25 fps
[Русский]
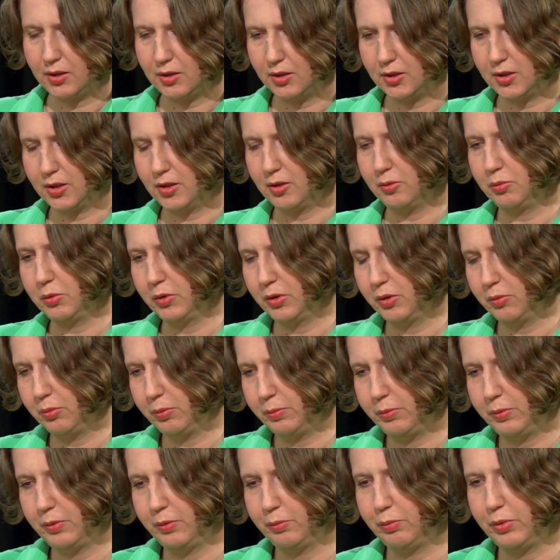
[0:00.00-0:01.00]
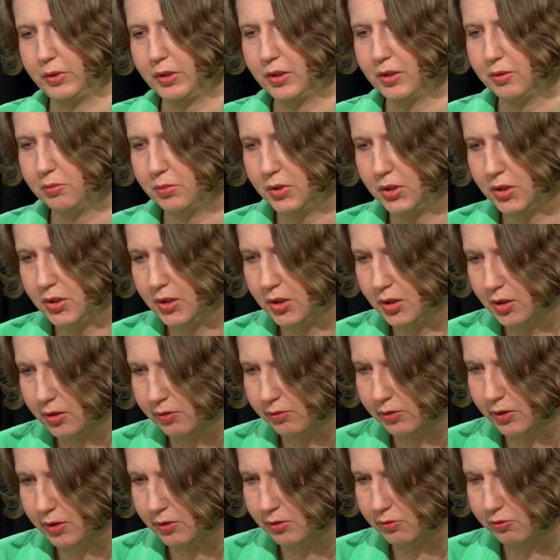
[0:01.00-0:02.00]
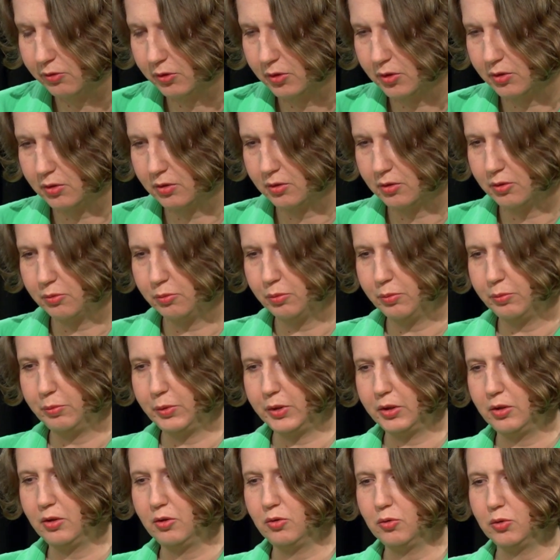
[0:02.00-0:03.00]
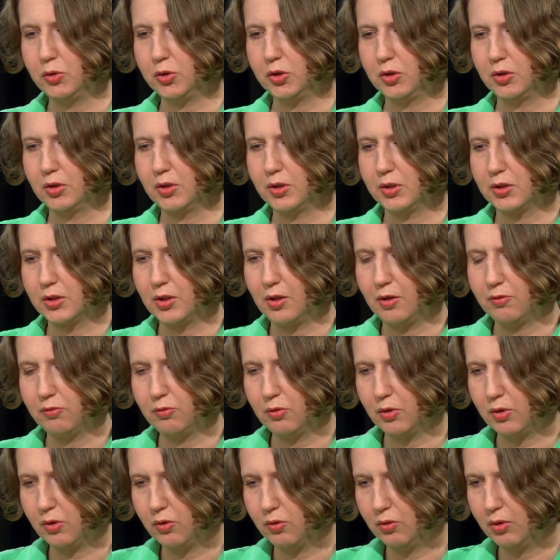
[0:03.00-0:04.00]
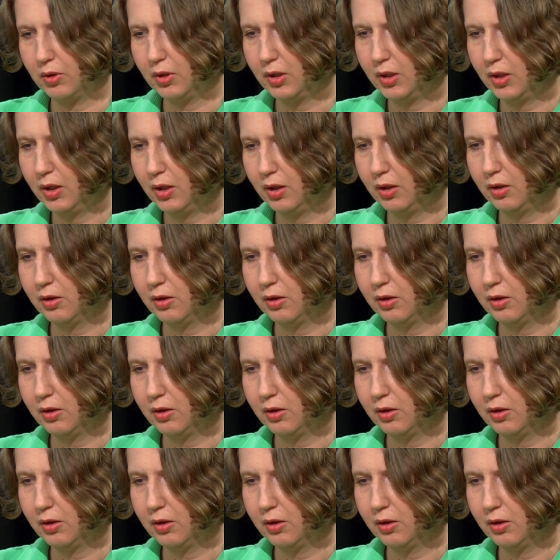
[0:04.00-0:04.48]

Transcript: Я хотела бы прокомментировать вот э, предыдущие разговоры о